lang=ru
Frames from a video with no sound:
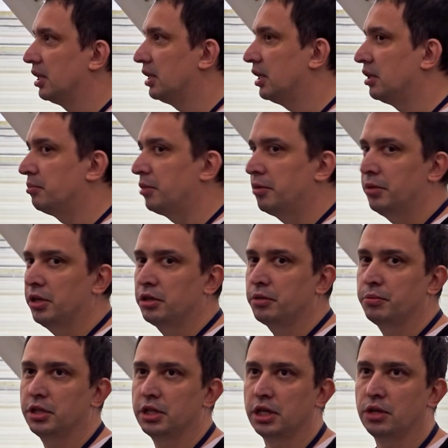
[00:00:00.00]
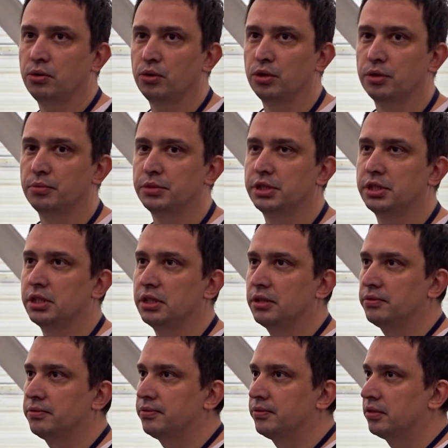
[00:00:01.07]
данный момент мы находимся
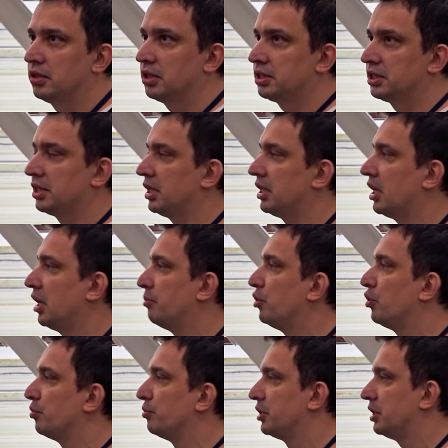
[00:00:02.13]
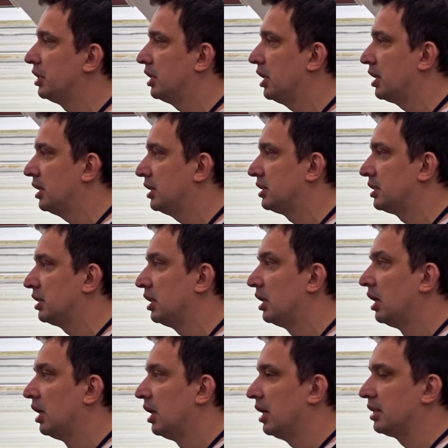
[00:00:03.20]
в цехе объемных декораций.
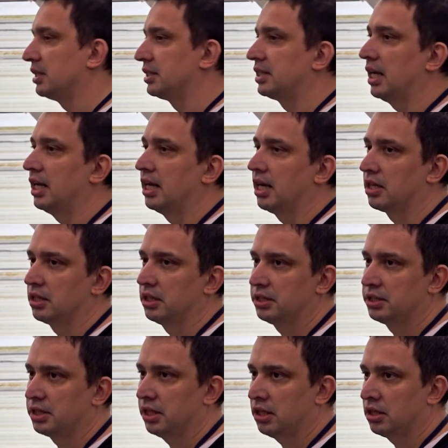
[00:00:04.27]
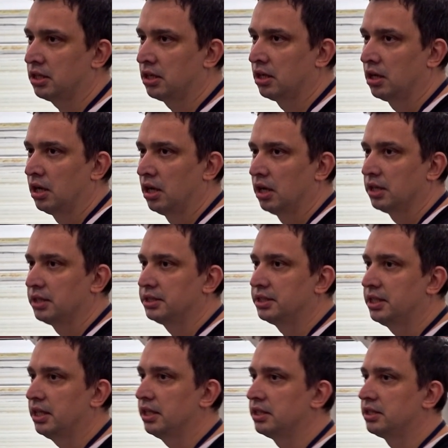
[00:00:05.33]
Это столярный цех.
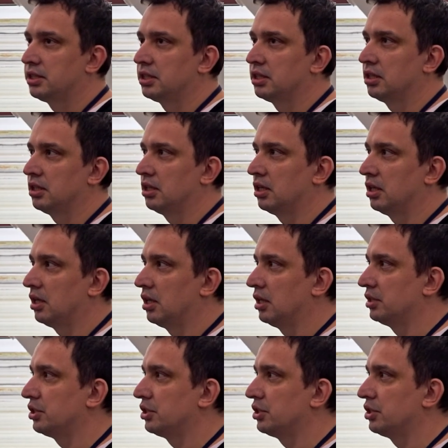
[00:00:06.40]
Здесь э,